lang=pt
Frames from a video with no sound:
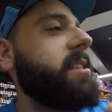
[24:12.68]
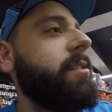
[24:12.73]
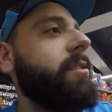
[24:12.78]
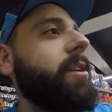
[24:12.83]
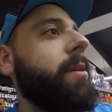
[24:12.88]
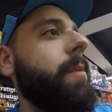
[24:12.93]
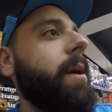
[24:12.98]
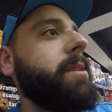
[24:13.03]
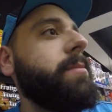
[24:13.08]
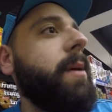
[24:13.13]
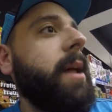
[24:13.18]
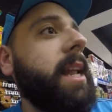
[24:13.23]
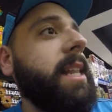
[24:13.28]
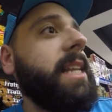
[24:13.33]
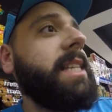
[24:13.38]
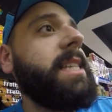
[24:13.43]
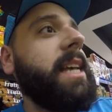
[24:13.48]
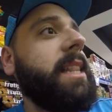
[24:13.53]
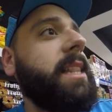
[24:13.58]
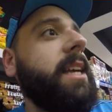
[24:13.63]
a cerveja mais
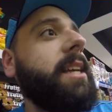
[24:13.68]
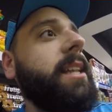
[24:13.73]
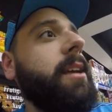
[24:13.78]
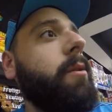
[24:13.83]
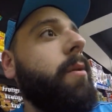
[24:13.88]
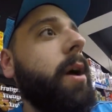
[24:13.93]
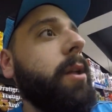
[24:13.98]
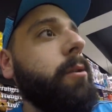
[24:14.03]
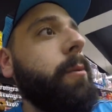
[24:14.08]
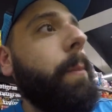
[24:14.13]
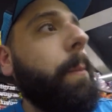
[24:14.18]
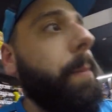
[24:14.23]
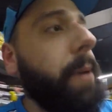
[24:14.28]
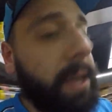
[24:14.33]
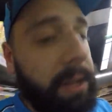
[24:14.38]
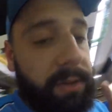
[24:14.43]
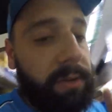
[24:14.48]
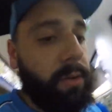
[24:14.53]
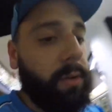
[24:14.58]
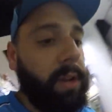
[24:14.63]
barata é 74
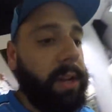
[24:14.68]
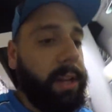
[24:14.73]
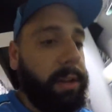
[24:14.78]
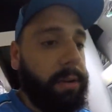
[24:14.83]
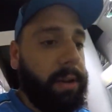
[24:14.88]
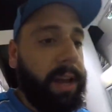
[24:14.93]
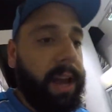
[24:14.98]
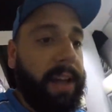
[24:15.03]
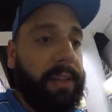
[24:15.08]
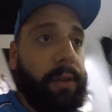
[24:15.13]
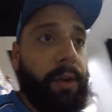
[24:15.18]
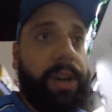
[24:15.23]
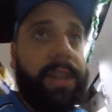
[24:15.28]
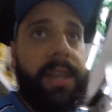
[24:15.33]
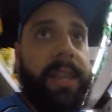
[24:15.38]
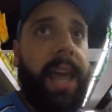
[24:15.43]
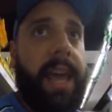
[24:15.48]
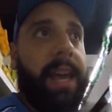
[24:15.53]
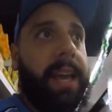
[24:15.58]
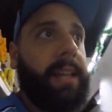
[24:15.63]
pesos o litro, que é a
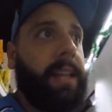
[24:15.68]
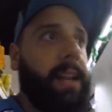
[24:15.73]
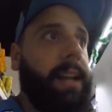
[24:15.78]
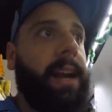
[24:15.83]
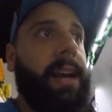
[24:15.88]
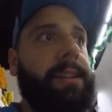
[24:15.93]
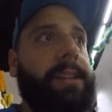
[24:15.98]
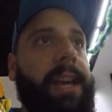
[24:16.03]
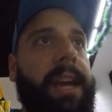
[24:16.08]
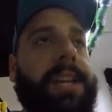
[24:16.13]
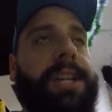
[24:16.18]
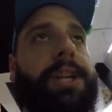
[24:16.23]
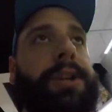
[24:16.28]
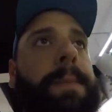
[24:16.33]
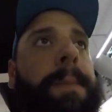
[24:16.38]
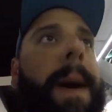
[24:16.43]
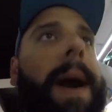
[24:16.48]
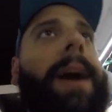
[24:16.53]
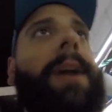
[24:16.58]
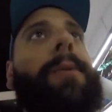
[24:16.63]
Nortenha, tá ligado? Que a
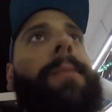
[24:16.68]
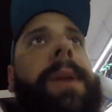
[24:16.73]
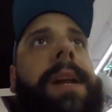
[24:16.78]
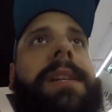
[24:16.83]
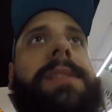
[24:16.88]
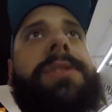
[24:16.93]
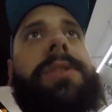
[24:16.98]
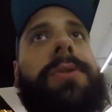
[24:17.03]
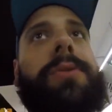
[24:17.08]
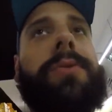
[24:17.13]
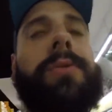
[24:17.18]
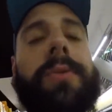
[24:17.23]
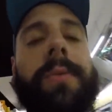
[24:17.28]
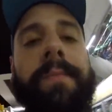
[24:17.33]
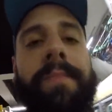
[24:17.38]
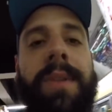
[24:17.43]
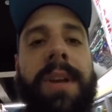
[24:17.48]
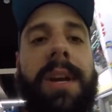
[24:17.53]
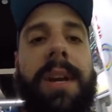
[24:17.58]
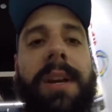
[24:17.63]
gente paga no Brasil,
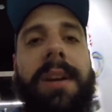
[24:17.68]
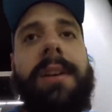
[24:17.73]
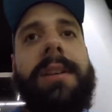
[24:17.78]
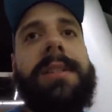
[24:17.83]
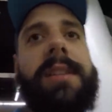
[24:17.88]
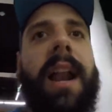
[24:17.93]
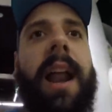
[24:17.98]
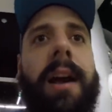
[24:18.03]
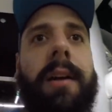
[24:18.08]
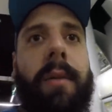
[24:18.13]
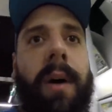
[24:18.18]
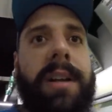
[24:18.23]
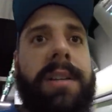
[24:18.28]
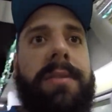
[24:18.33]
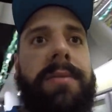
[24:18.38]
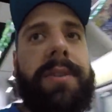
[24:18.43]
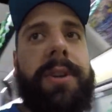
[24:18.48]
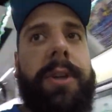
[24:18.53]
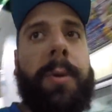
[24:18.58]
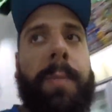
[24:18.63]
sei lá,
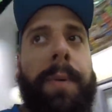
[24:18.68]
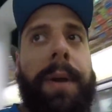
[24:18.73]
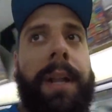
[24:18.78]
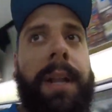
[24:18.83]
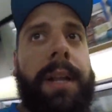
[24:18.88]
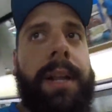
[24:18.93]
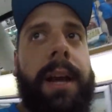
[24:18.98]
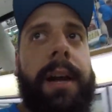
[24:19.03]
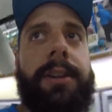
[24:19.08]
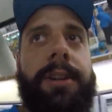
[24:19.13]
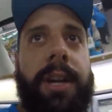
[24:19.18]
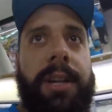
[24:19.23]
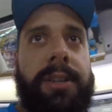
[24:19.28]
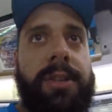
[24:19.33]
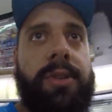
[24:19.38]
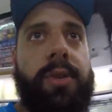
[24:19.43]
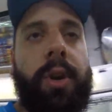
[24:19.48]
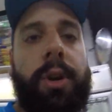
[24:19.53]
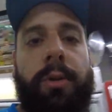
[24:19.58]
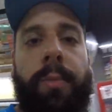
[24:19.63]
quase 20 pila, né? Acho que é
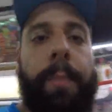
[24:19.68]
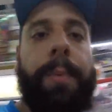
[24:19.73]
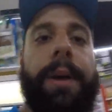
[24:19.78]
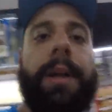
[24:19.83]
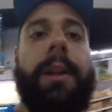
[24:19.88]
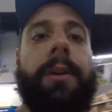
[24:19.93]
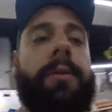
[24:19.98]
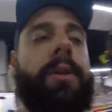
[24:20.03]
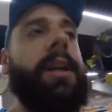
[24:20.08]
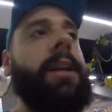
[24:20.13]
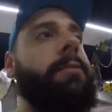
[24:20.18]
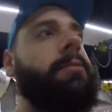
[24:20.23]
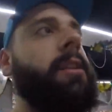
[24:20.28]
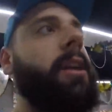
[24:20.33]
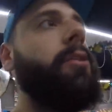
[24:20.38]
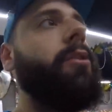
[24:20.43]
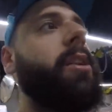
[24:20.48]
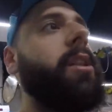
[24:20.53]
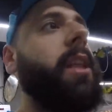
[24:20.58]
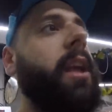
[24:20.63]
18 pila o litro
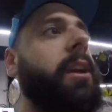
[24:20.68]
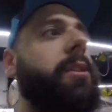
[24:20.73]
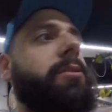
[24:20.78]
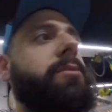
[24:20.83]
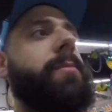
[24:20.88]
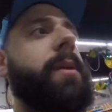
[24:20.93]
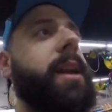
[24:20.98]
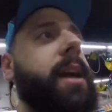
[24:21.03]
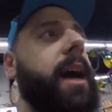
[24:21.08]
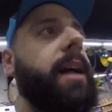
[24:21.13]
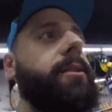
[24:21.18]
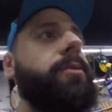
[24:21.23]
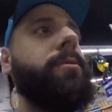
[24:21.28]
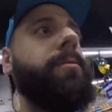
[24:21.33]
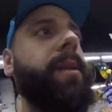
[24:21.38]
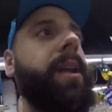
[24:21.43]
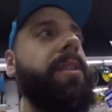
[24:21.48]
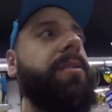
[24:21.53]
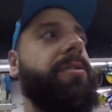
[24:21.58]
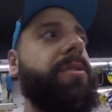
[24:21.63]
da Nortenha nos mercados no
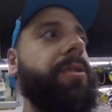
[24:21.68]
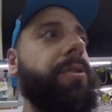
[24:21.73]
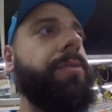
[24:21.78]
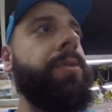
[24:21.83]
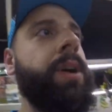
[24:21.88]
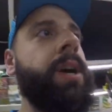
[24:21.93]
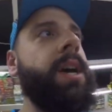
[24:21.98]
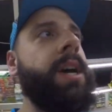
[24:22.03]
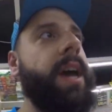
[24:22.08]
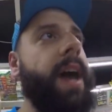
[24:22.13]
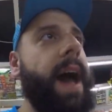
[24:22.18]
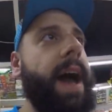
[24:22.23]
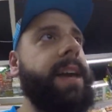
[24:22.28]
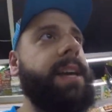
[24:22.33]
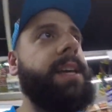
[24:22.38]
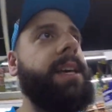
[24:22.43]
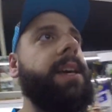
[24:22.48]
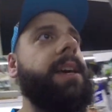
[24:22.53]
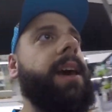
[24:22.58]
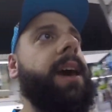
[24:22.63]
Brasil.
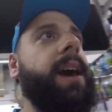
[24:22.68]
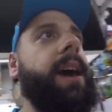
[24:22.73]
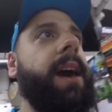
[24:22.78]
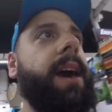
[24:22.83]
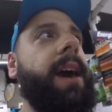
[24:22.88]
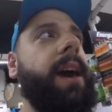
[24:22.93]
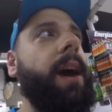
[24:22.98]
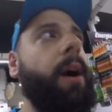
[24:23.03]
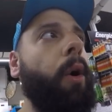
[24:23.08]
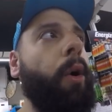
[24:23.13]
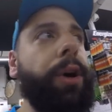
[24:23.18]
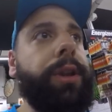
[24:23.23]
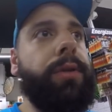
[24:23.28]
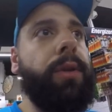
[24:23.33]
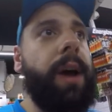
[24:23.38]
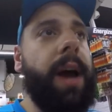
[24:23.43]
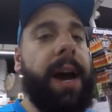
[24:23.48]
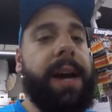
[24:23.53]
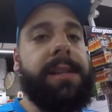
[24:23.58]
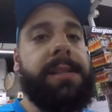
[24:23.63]
Aqui é
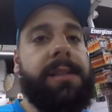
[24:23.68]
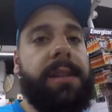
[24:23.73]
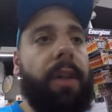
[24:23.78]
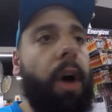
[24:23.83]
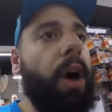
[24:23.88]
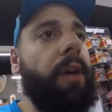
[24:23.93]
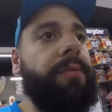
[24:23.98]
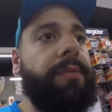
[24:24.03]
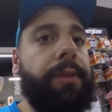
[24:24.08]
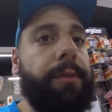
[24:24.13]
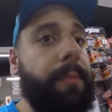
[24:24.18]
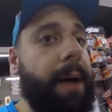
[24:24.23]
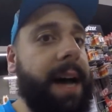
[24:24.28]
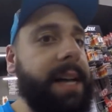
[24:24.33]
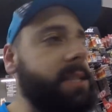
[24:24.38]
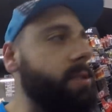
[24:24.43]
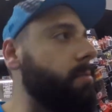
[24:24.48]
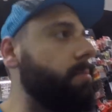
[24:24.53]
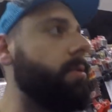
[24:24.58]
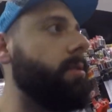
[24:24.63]
8 reais, 9 no
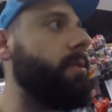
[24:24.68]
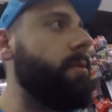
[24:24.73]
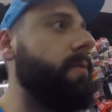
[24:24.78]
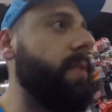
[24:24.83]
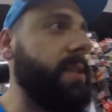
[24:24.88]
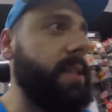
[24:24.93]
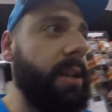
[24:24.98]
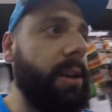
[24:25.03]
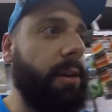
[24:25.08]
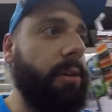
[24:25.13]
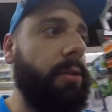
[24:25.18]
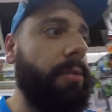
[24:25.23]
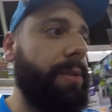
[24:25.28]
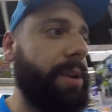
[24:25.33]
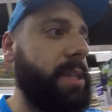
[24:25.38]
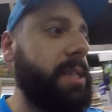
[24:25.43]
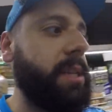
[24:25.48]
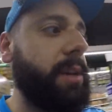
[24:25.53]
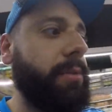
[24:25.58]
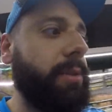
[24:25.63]
máximo, fazendo a
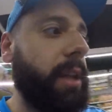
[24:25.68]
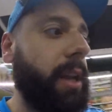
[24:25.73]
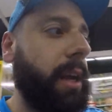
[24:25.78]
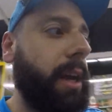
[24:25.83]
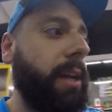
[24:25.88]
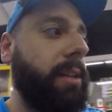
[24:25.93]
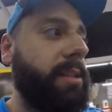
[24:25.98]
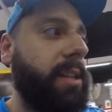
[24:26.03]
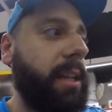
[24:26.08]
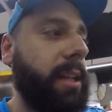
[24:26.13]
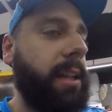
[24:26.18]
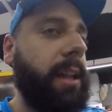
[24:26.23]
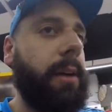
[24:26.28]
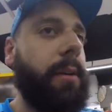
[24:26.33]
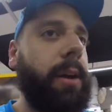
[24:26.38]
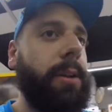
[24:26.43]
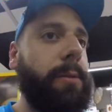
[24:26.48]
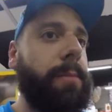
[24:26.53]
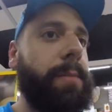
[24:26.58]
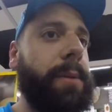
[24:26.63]
conversão, tá ligado?
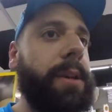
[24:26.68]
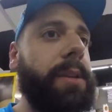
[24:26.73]
74